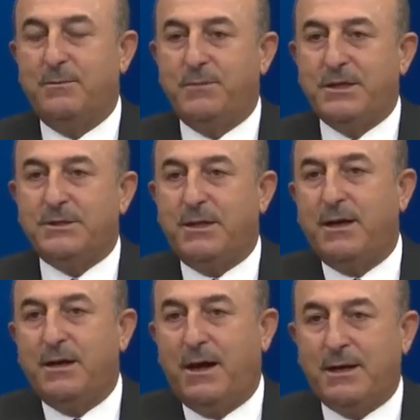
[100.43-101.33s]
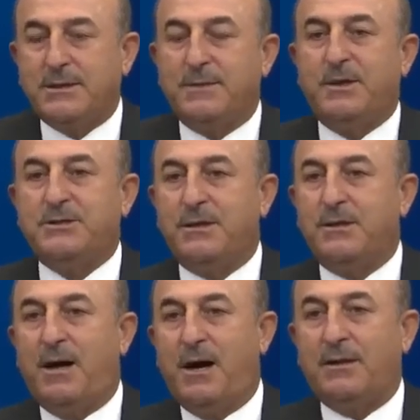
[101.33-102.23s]
biz yine
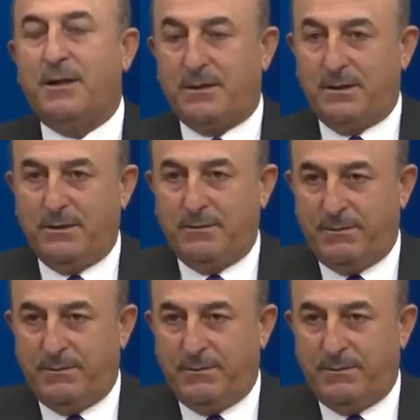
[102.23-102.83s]
Azerbaycan'ın haklarını